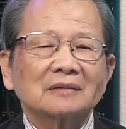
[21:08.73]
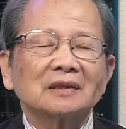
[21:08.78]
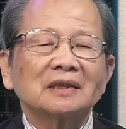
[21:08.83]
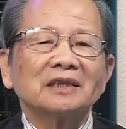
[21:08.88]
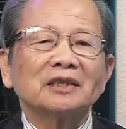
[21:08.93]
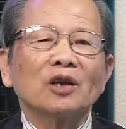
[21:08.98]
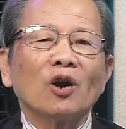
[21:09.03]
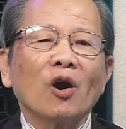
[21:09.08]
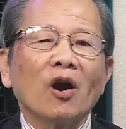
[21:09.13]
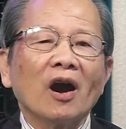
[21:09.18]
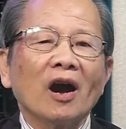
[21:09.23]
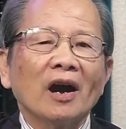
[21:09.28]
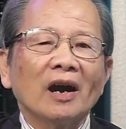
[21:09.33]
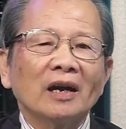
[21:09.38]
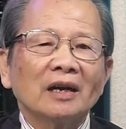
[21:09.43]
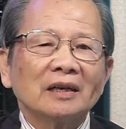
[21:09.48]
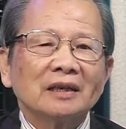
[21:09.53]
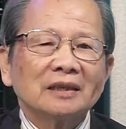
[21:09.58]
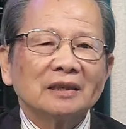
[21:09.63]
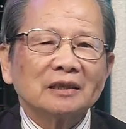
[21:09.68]
thì đó
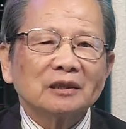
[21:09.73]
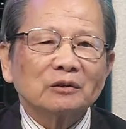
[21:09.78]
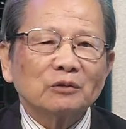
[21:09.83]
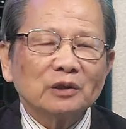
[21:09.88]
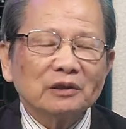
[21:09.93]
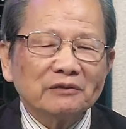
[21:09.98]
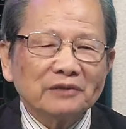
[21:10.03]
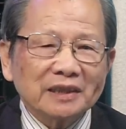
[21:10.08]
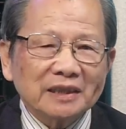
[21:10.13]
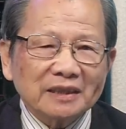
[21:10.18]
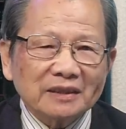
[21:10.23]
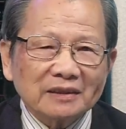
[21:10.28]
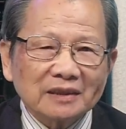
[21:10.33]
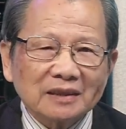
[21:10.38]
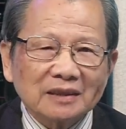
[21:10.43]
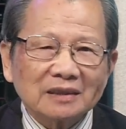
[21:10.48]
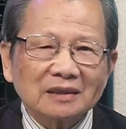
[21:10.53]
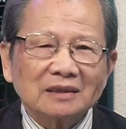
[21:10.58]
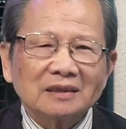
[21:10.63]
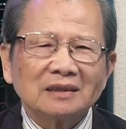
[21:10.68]
quý vị
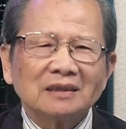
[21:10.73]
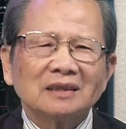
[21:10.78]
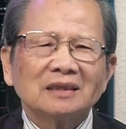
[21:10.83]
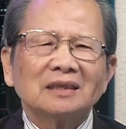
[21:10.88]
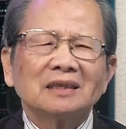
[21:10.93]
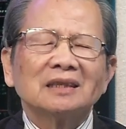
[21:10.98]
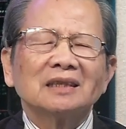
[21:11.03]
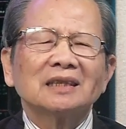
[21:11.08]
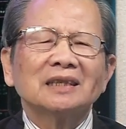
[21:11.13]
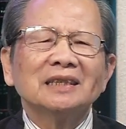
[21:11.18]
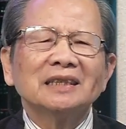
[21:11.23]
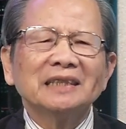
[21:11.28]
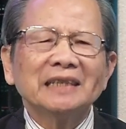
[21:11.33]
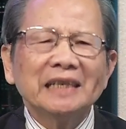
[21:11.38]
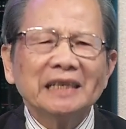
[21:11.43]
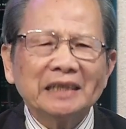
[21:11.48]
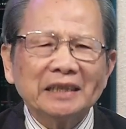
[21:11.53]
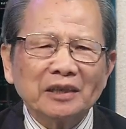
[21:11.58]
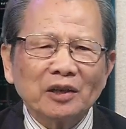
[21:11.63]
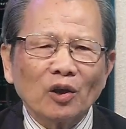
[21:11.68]
cứ
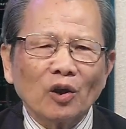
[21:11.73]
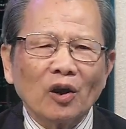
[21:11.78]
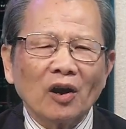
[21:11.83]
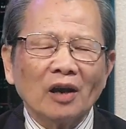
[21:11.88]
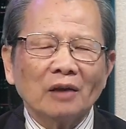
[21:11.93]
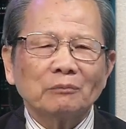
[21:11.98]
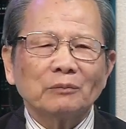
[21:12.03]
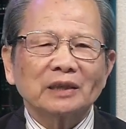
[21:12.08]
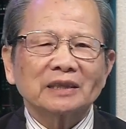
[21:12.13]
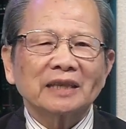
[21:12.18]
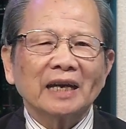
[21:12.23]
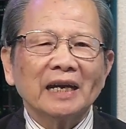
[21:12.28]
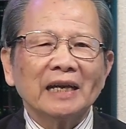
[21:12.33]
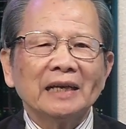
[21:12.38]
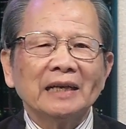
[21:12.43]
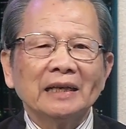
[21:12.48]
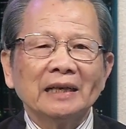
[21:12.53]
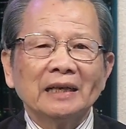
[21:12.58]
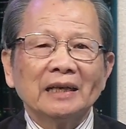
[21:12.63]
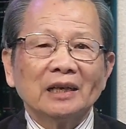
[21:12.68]
nhìn nó mà
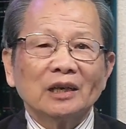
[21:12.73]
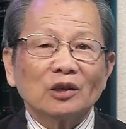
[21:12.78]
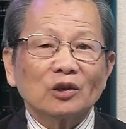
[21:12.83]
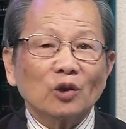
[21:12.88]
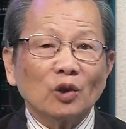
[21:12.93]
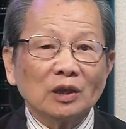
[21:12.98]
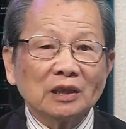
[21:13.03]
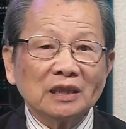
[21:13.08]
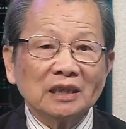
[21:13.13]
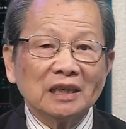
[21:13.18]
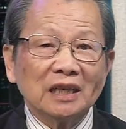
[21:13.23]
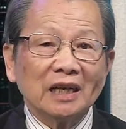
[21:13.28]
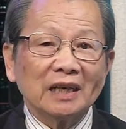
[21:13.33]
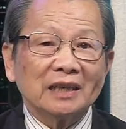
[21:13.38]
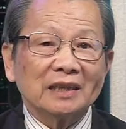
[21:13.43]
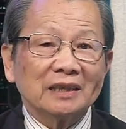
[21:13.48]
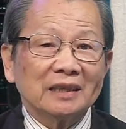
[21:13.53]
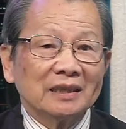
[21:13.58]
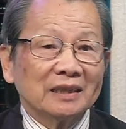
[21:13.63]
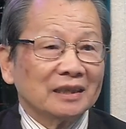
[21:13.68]
thấy con
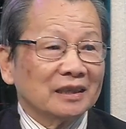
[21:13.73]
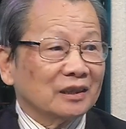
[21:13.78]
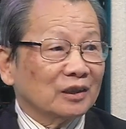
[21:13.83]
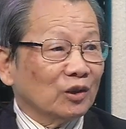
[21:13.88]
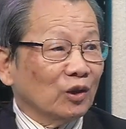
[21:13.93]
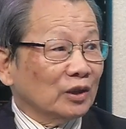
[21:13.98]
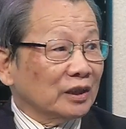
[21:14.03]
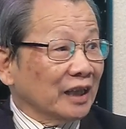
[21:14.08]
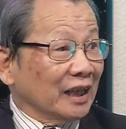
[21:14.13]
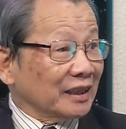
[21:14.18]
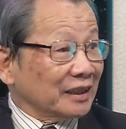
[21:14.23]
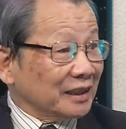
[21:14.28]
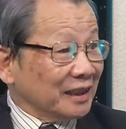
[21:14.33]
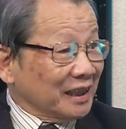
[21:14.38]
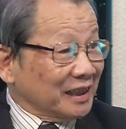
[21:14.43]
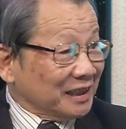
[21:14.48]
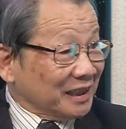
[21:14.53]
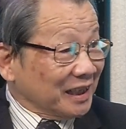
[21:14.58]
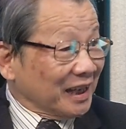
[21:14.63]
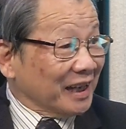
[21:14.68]
người có thật
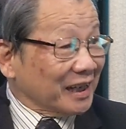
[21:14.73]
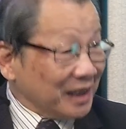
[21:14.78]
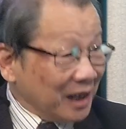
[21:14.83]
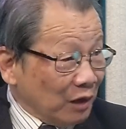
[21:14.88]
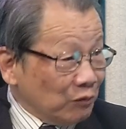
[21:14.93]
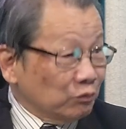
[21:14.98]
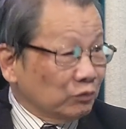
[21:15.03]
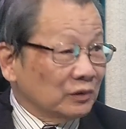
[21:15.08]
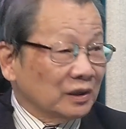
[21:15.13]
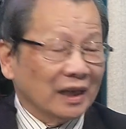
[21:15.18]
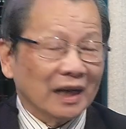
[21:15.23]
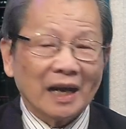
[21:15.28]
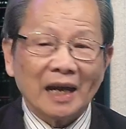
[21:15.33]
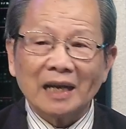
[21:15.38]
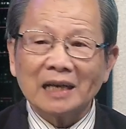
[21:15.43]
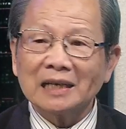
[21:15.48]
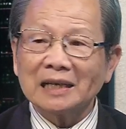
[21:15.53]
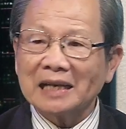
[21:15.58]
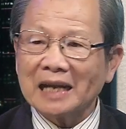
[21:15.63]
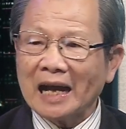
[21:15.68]
tình hay không
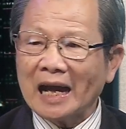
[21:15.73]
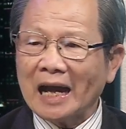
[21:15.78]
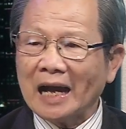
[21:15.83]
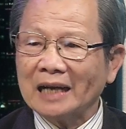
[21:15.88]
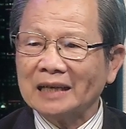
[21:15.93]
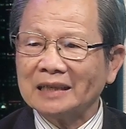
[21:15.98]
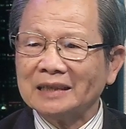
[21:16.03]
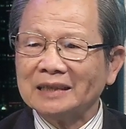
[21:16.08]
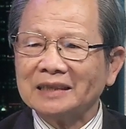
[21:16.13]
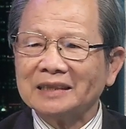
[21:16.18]
hay là